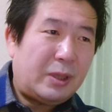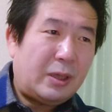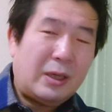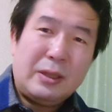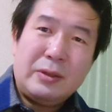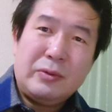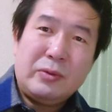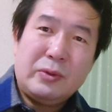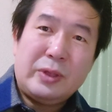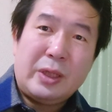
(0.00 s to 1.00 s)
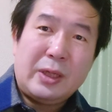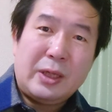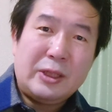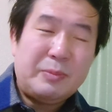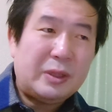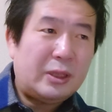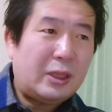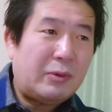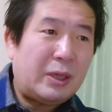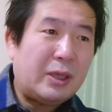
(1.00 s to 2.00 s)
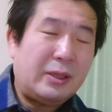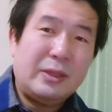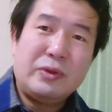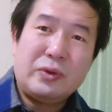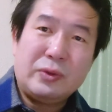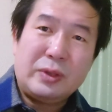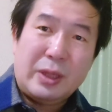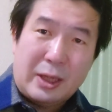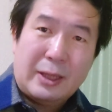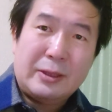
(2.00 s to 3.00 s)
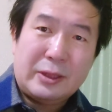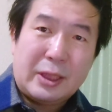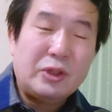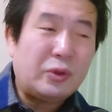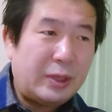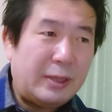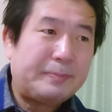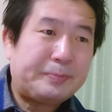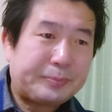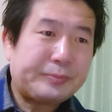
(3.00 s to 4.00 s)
まあ、同棲が始まったわけですが、最初ね。